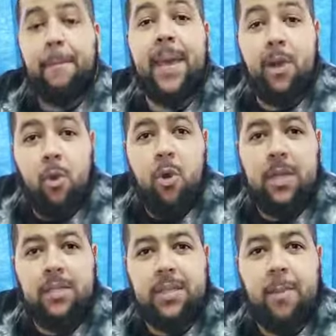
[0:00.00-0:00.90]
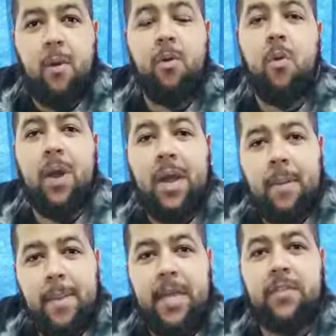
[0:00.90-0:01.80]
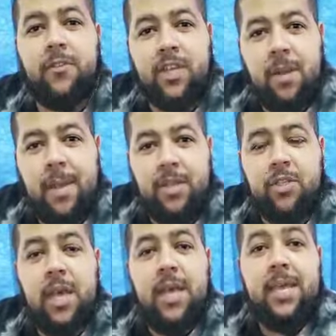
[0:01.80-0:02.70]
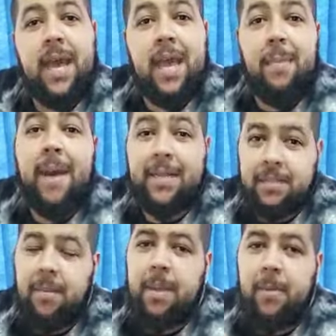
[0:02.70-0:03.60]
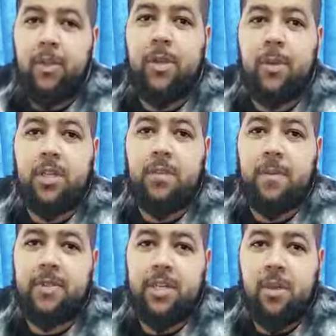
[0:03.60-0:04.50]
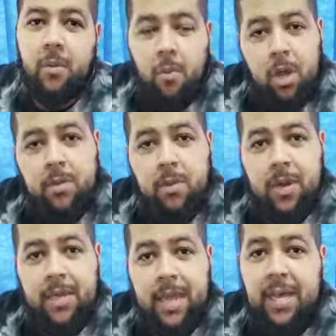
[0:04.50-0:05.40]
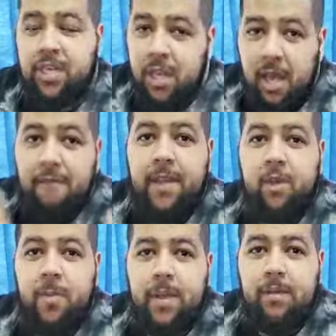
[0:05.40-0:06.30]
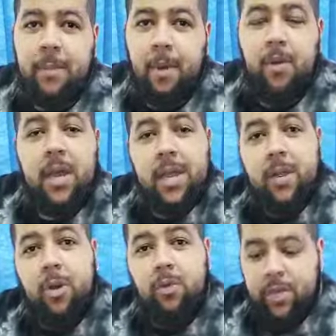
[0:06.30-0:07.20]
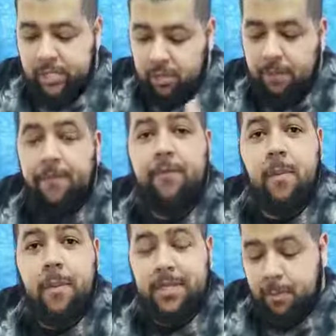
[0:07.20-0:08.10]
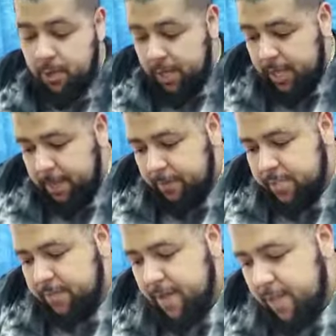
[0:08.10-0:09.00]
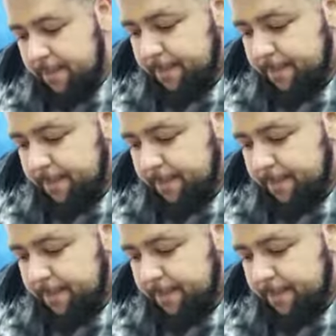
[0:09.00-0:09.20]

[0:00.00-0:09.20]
peruca, tá bom? Com acabamentos, fechamentos e arremates também, que é muito importante para você deixar uma ótima qualidade. Vem comigo, tá bom? Enquanto isso, filma mais um pouquinho aqui para você ver.